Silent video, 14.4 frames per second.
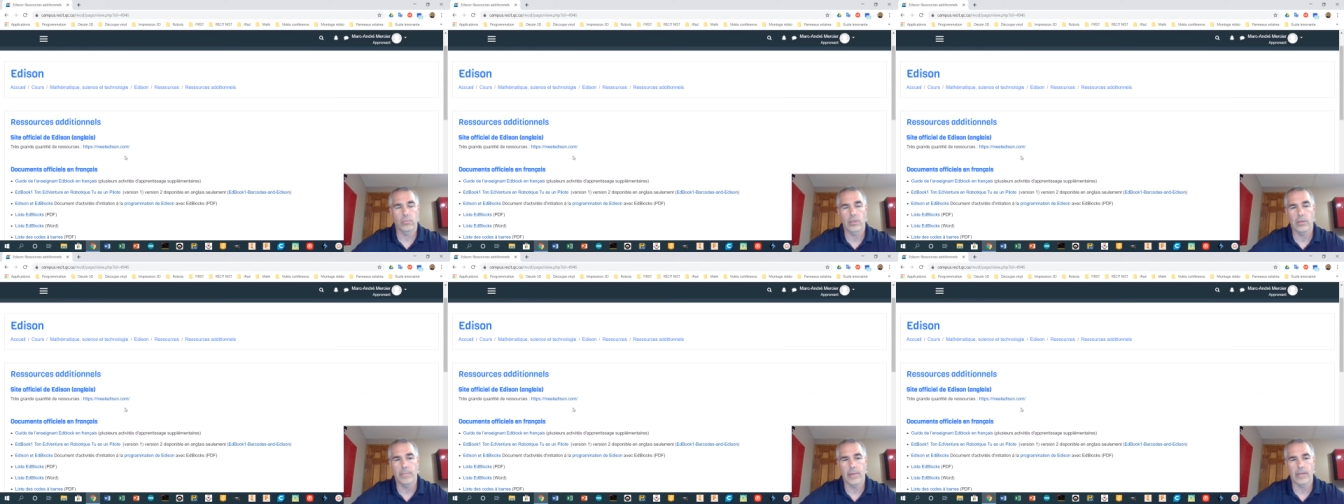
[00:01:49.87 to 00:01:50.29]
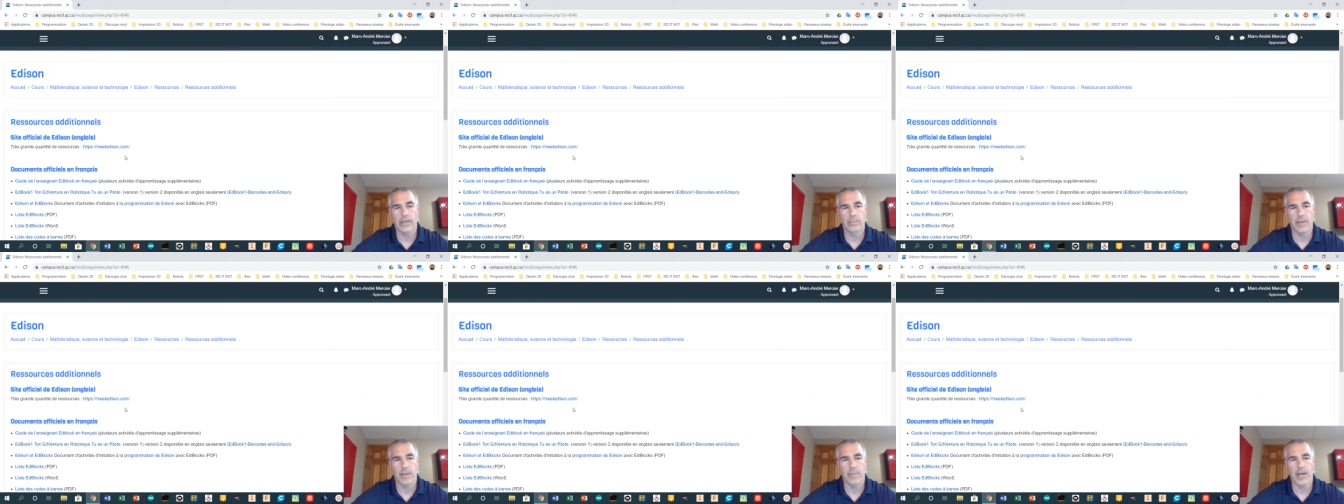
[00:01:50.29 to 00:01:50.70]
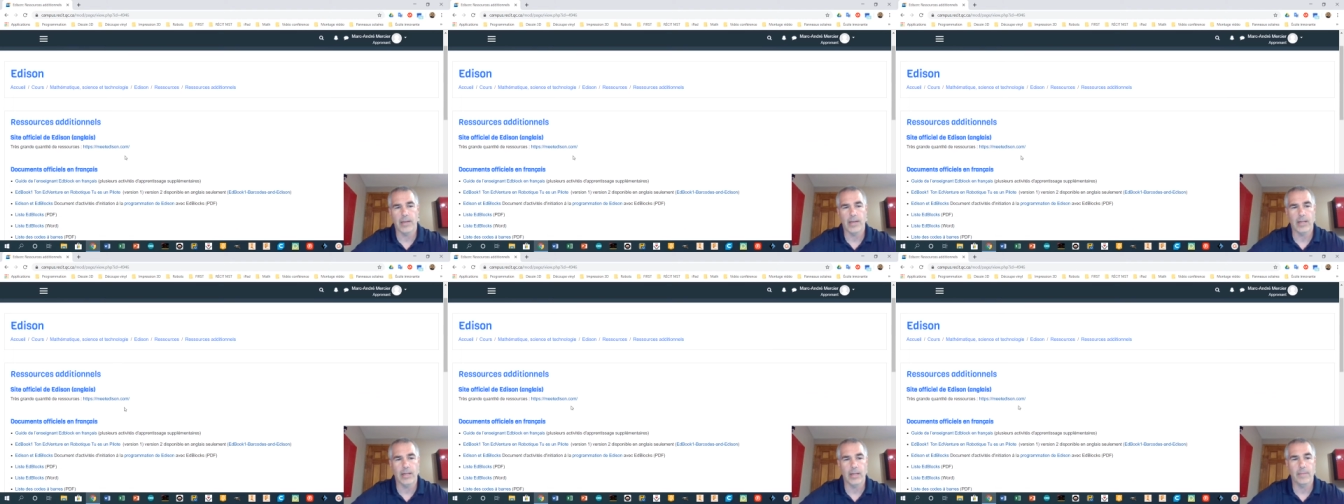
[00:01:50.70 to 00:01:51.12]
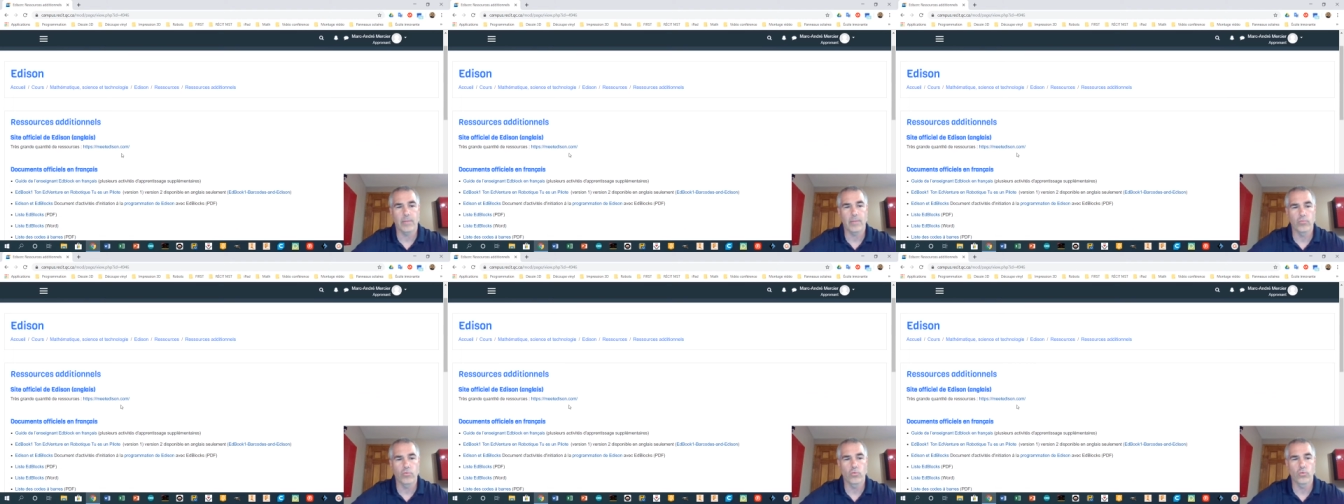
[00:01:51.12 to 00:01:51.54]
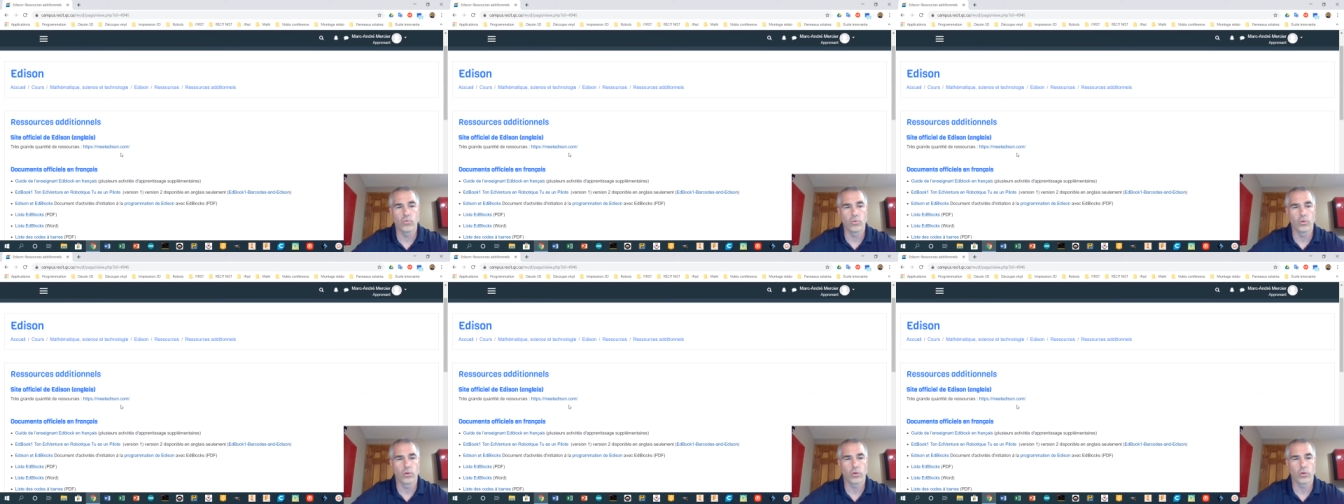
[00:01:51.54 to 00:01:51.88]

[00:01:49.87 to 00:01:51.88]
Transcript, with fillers: qui est principalement en anglais, mais beaucoup de